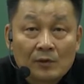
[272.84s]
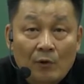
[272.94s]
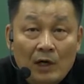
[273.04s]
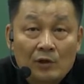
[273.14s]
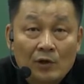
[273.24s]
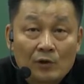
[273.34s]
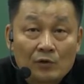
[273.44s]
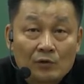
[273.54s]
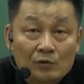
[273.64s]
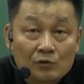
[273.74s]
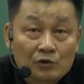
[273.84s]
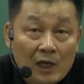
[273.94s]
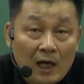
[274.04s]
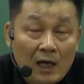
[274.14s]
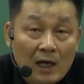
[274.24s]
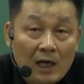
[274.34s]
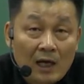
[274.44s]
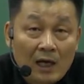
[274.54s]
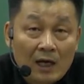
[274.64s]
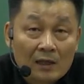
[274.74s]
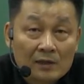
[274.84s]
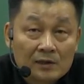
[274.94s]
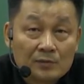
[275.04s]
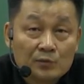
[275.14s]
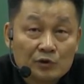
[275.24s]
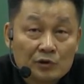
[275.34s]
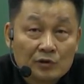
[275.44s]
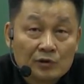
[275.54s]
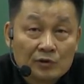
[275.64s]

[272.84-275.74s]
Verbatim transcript: 관련 유사 직무